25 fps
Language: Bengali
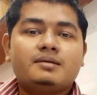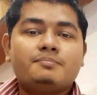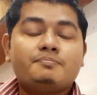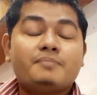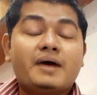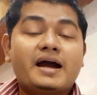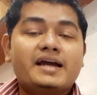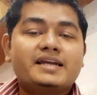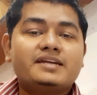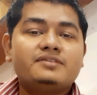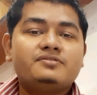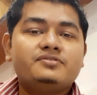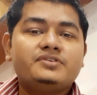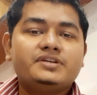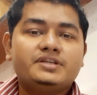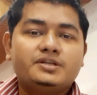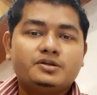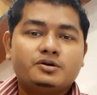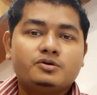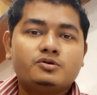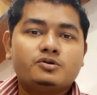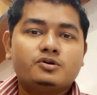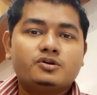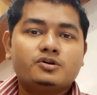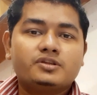বাকি
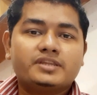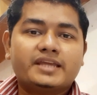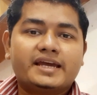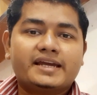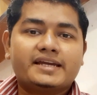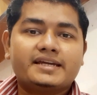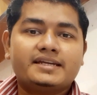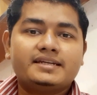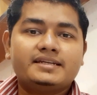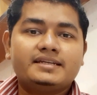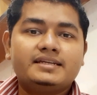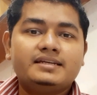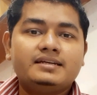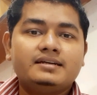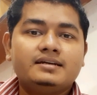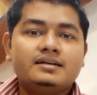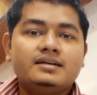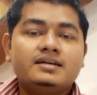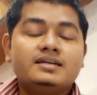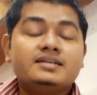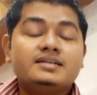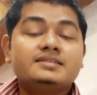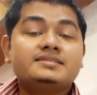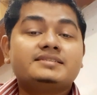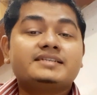ভিডিওগুলো দেখেননি
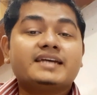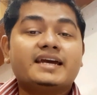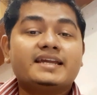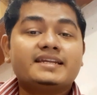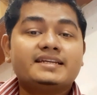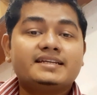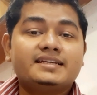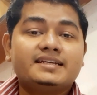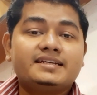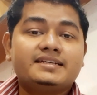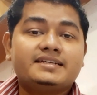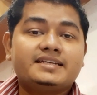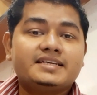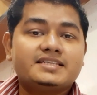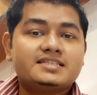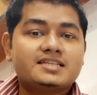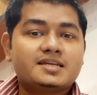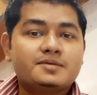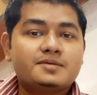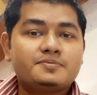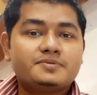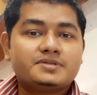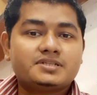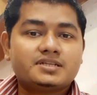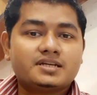চ্যানেলের
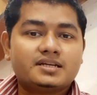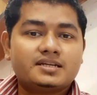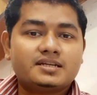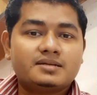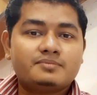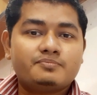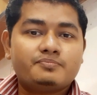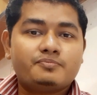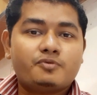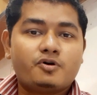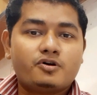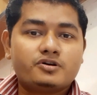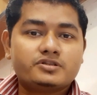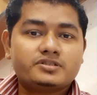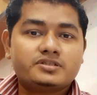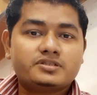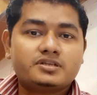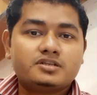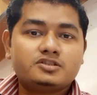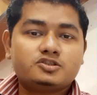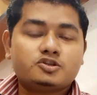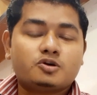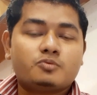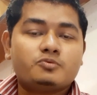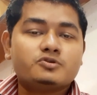ডিসক্রিপশান
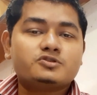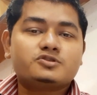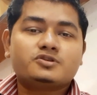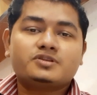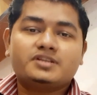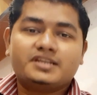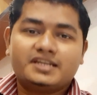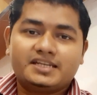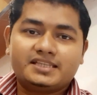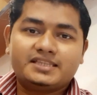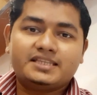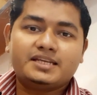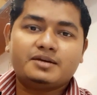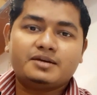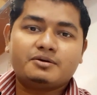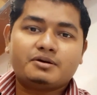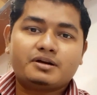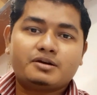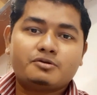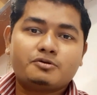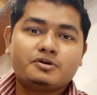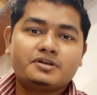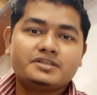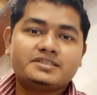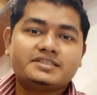বক্সে সমস্ত লিঙ্ক দেওয়া
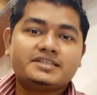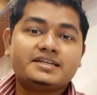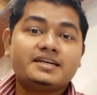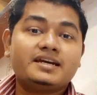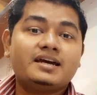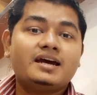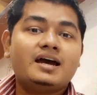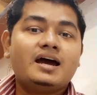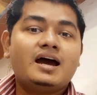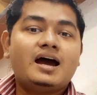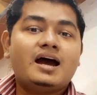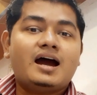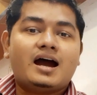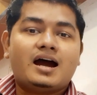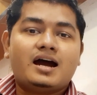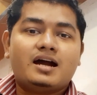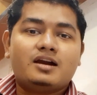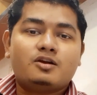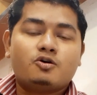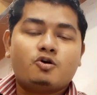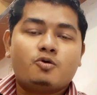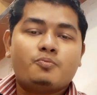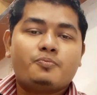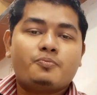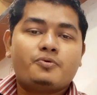রয়েছে
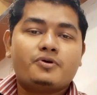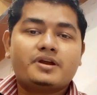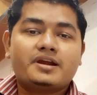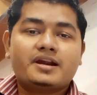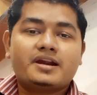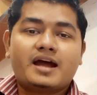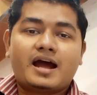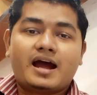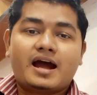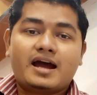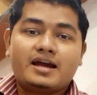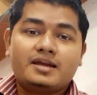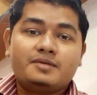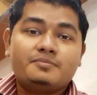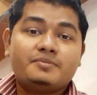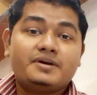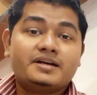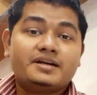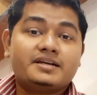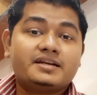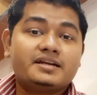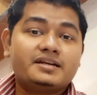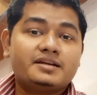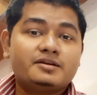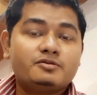আর ওপরের আই
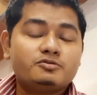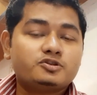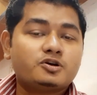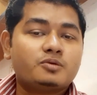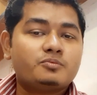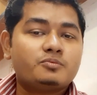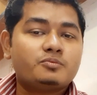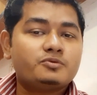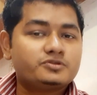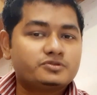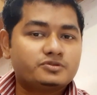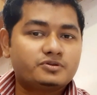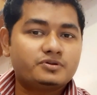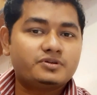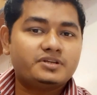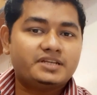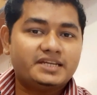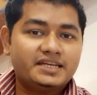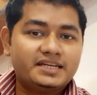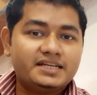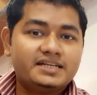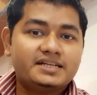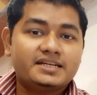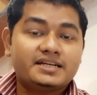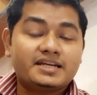বাটানেও সমস্ত
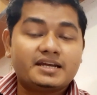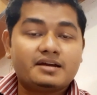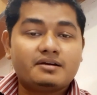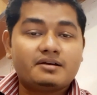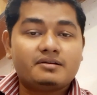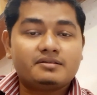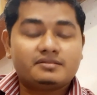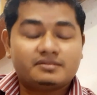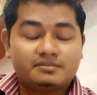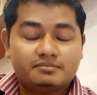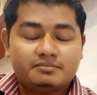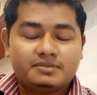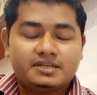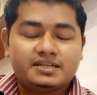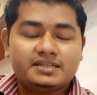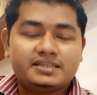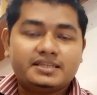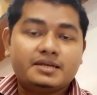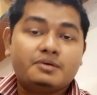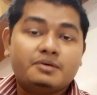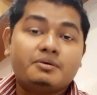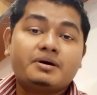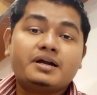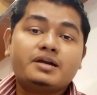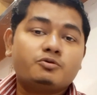লিঙ্ক মানে
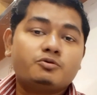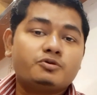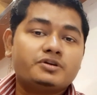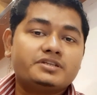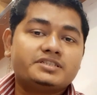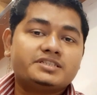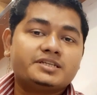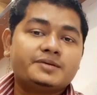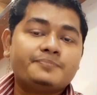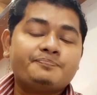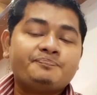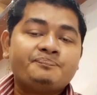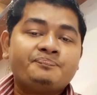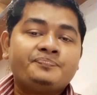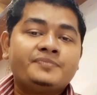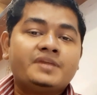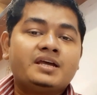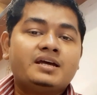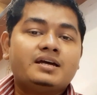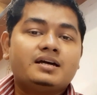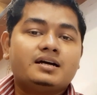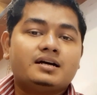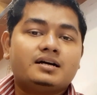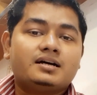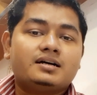দেওয়া রয়েছে
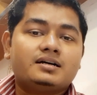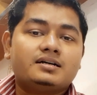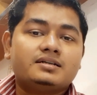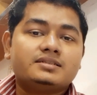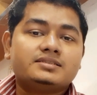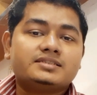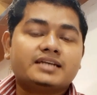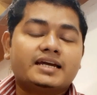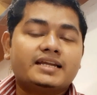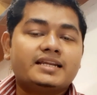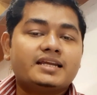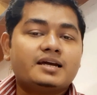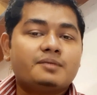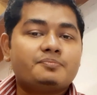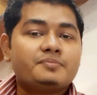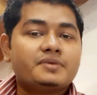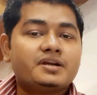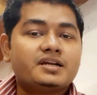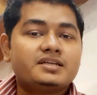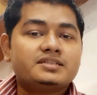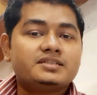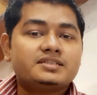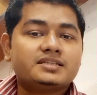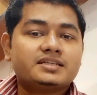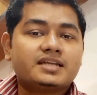চাইলে
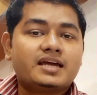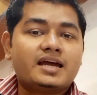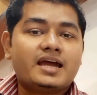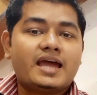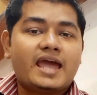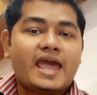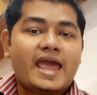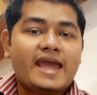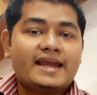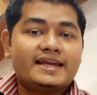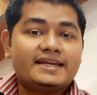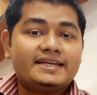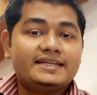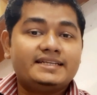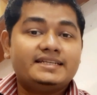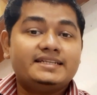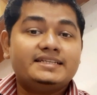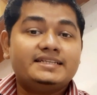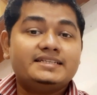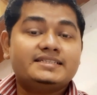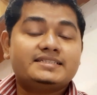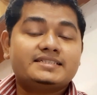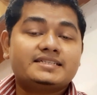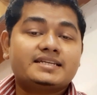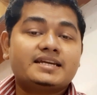আপনারা সেটা একই
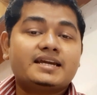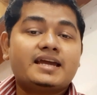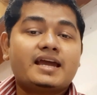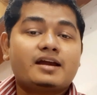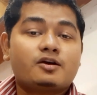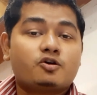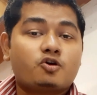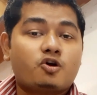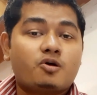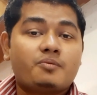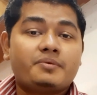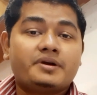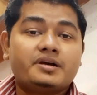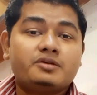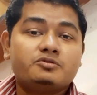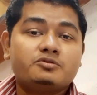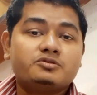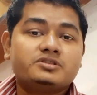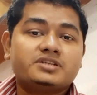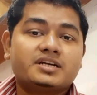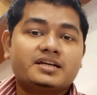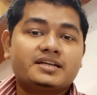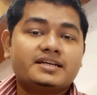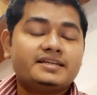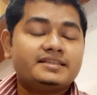লিস্টে
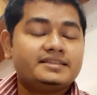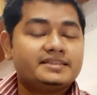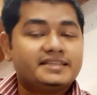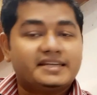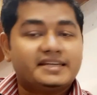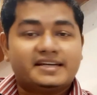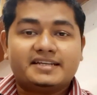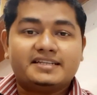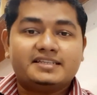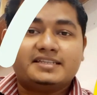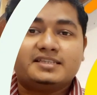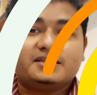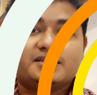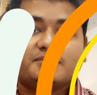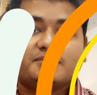ক্রমানুসারে দেখে নিতে